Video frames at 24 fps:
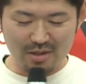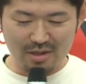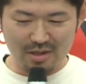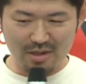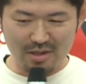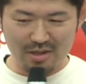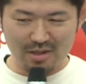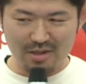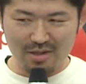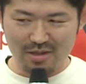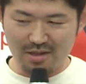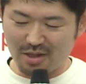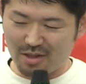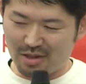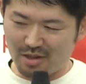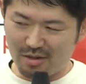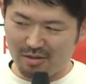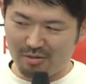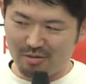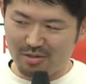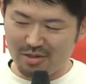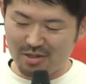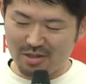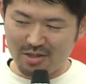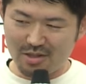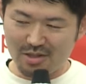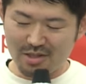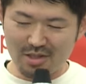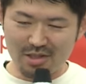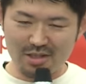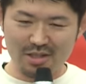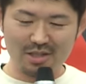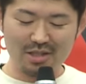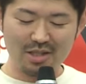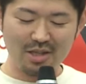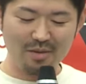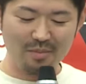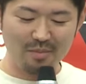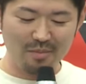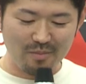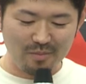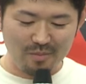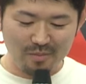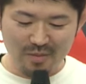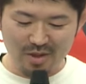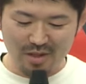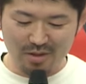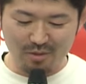いなんだろう1年
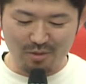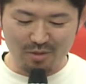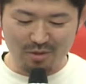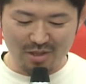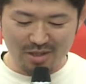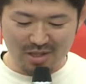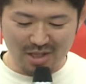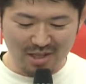目の